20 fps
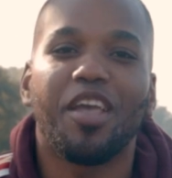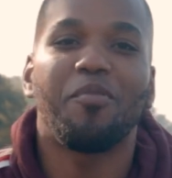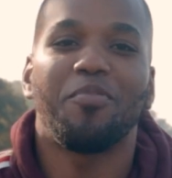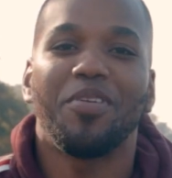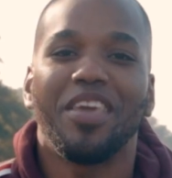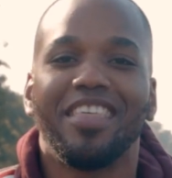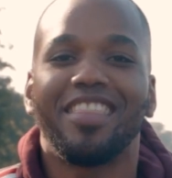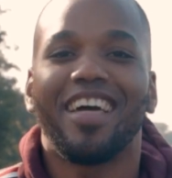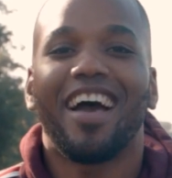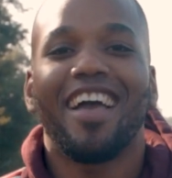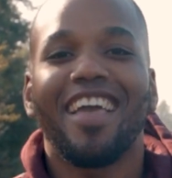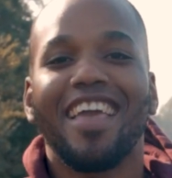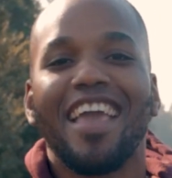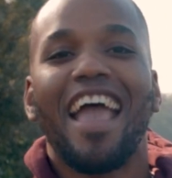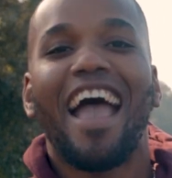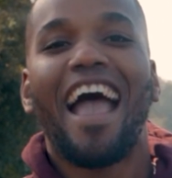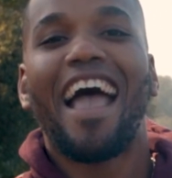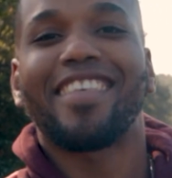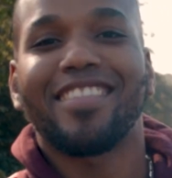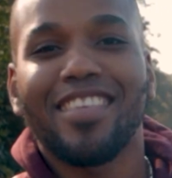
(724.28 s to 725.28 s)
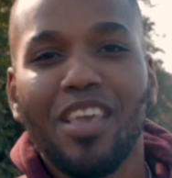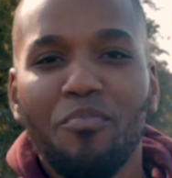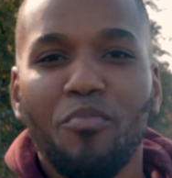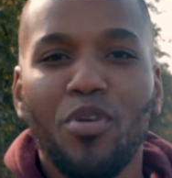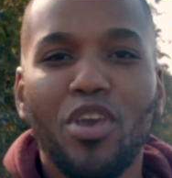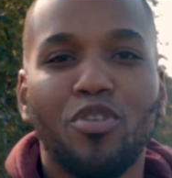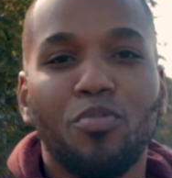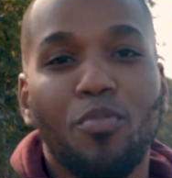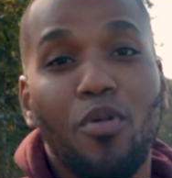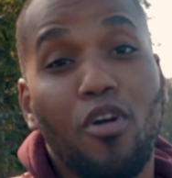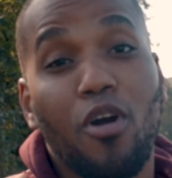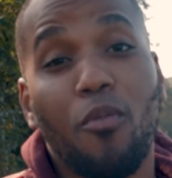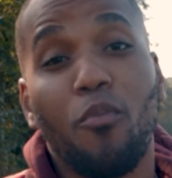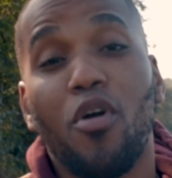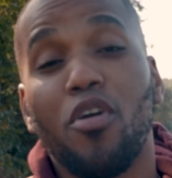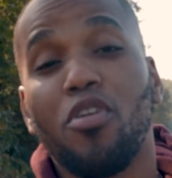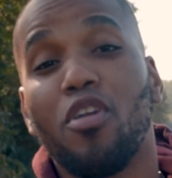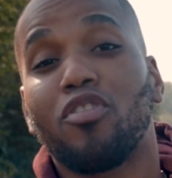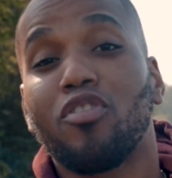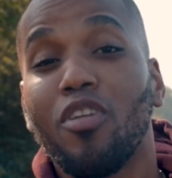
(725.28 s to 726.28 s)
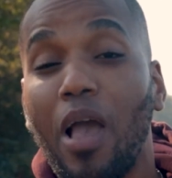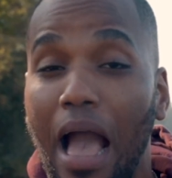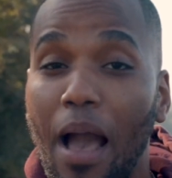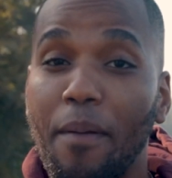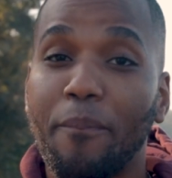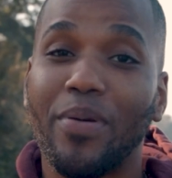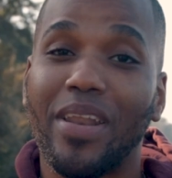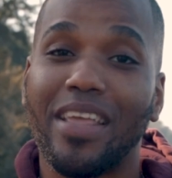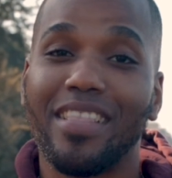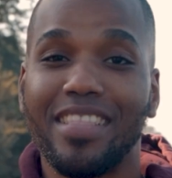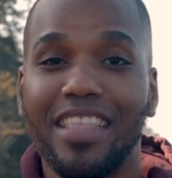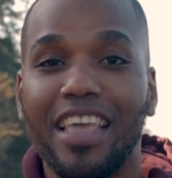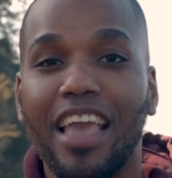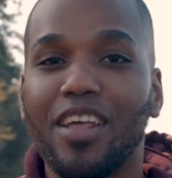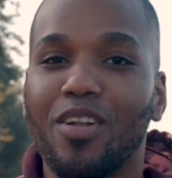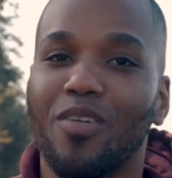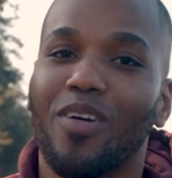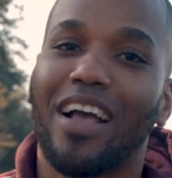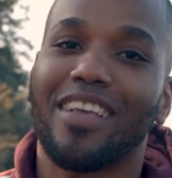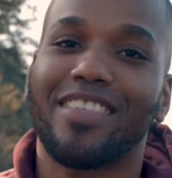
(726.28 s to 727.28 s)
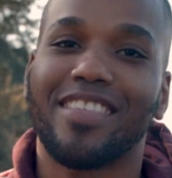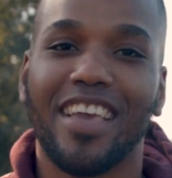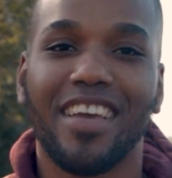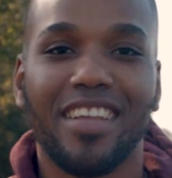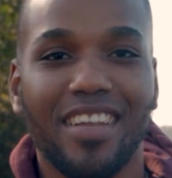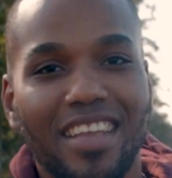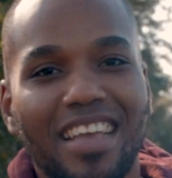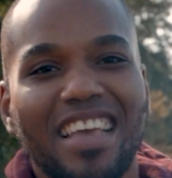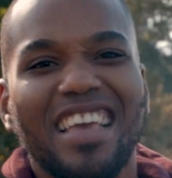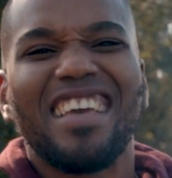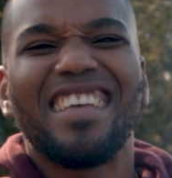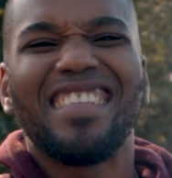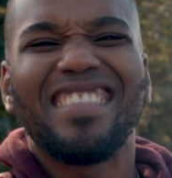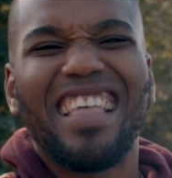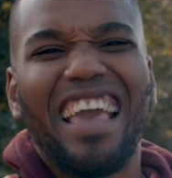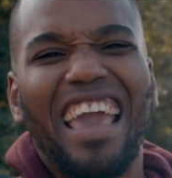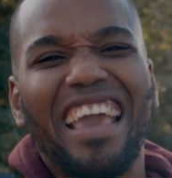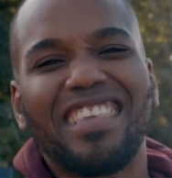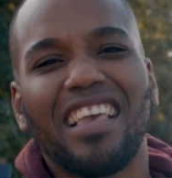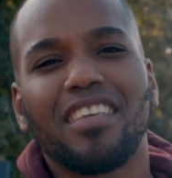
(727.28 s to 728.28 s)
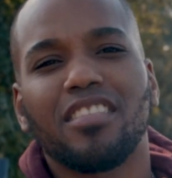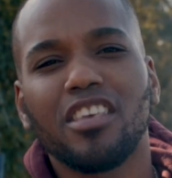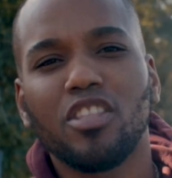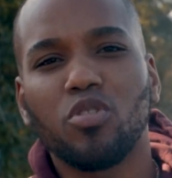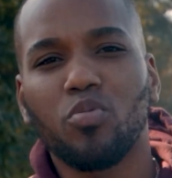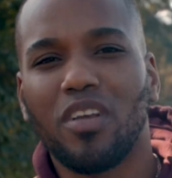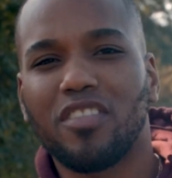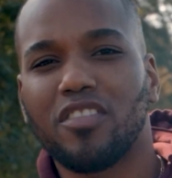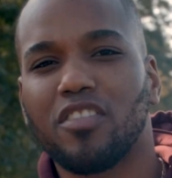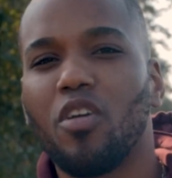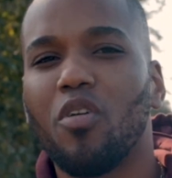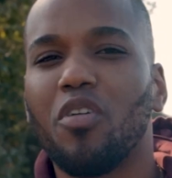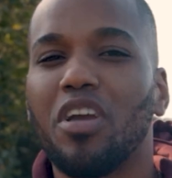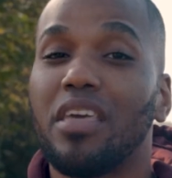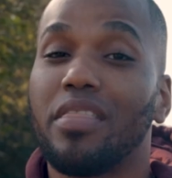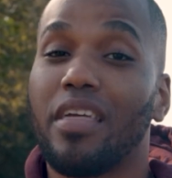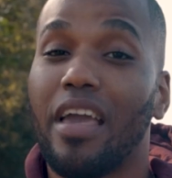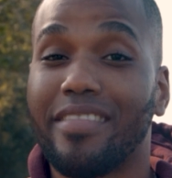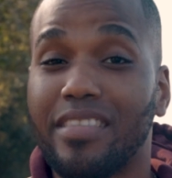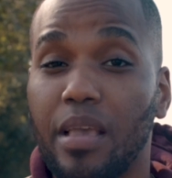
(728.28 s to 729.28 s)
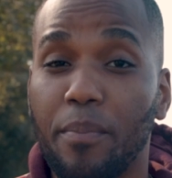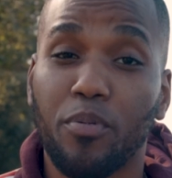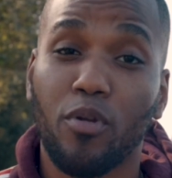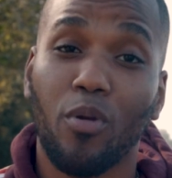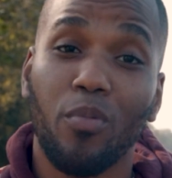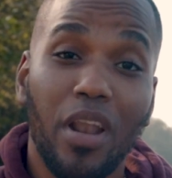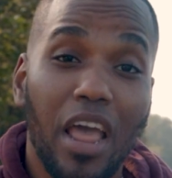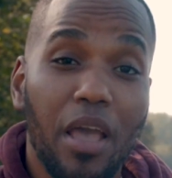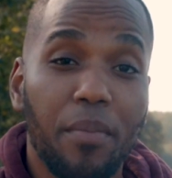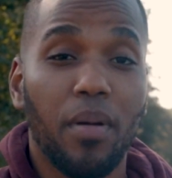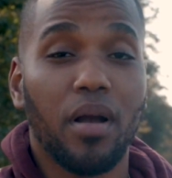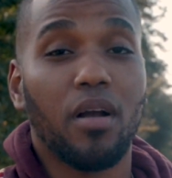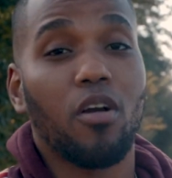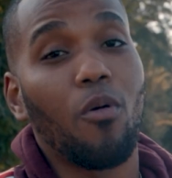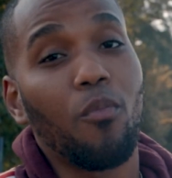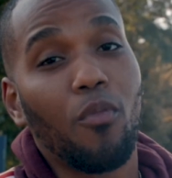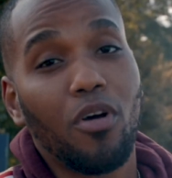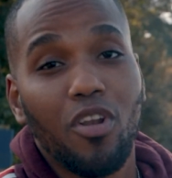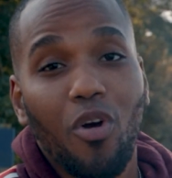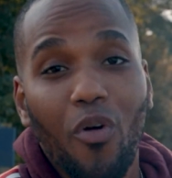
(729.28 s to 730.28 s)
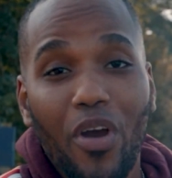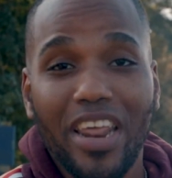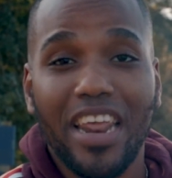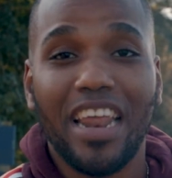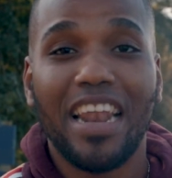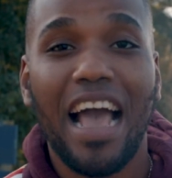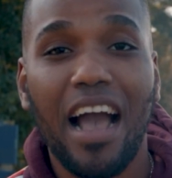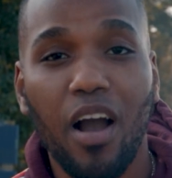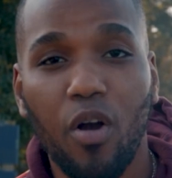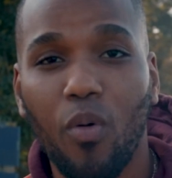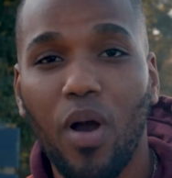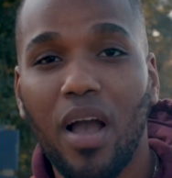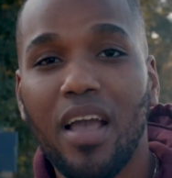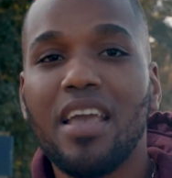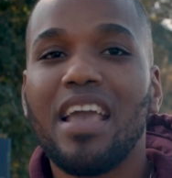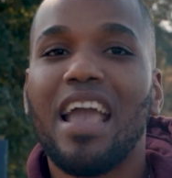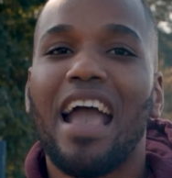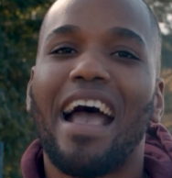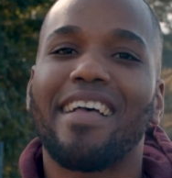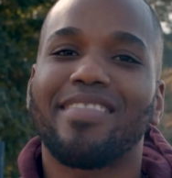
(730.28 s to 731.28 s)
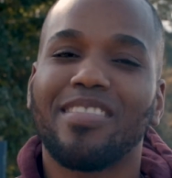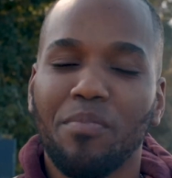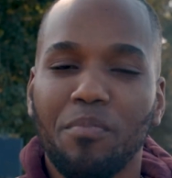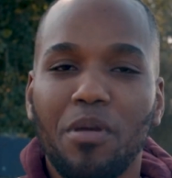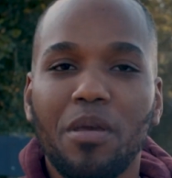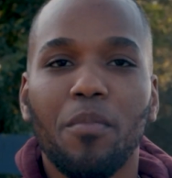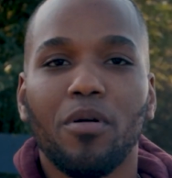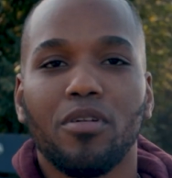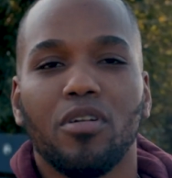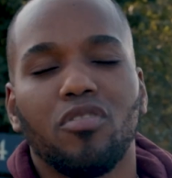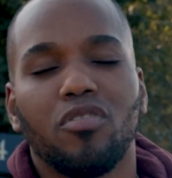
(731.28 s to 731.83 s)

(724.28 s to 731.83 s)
de vida. Asimismo, como ellos aprendieron a ser de esa situación y de ese problema como lo era el agua, asimismo